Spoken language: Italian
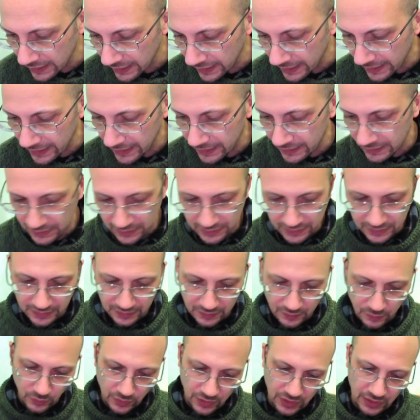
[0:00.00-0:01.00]
è di
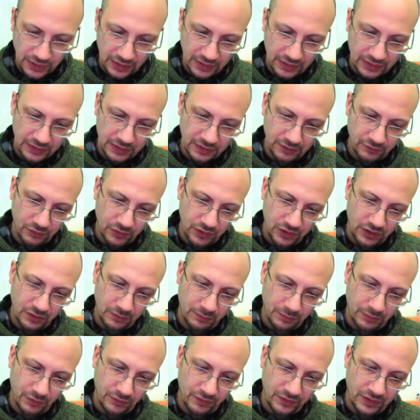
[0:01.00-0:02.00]
seguire se volete
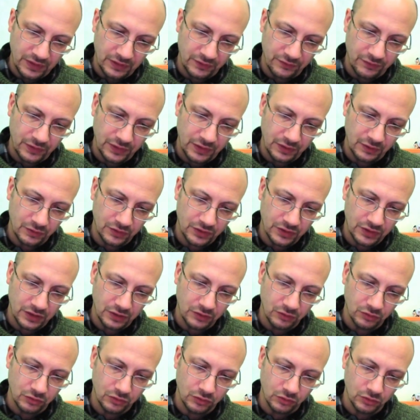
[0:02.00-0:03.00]
provare a fare questa
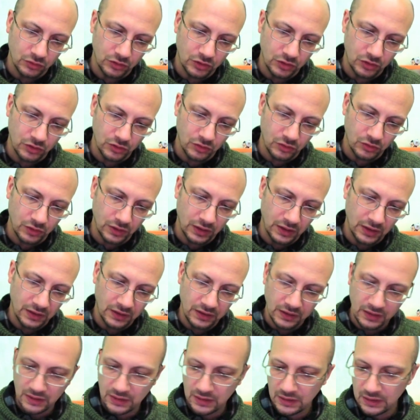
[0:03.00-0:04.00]
costruzione
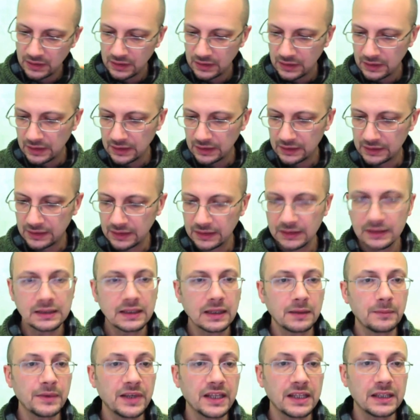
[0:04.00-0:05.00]

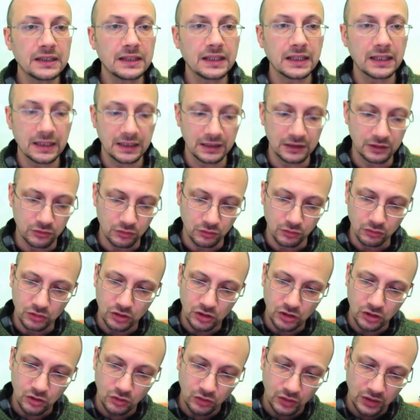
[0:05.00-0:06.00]
attentamente le
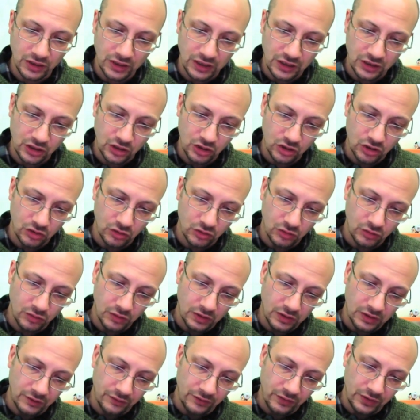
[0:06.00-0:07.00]
istruzioni che ci sono
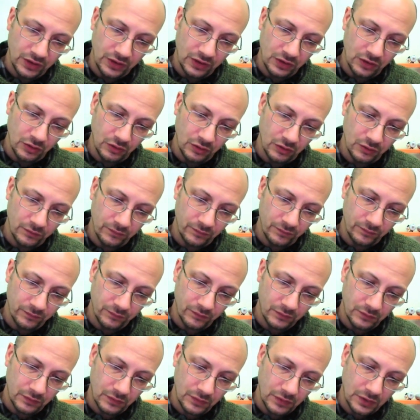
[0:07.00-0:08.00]
nel video
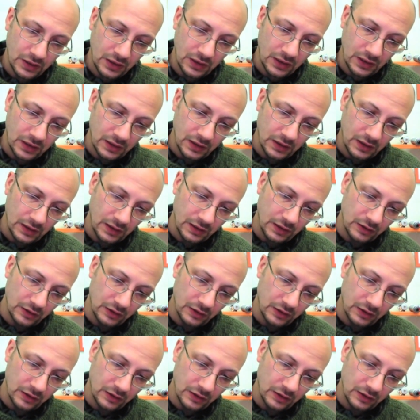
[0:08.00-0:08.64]
eh,